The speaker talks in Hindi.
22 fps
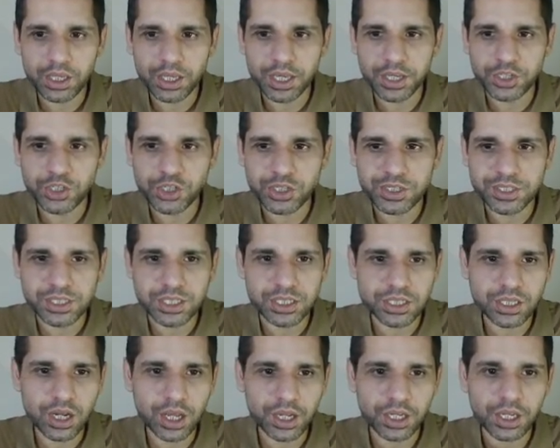एक चीज़
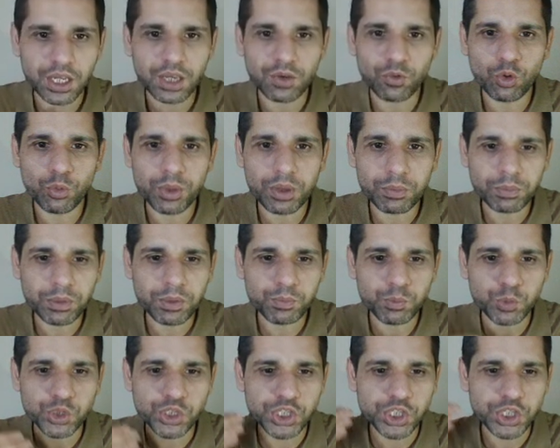नज़र आ रही है कि वो भी अपनी
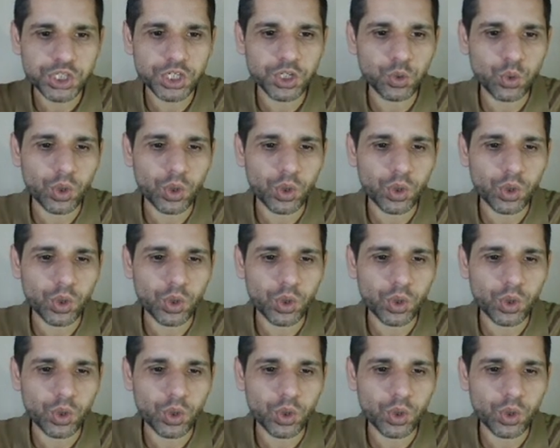पोजीशन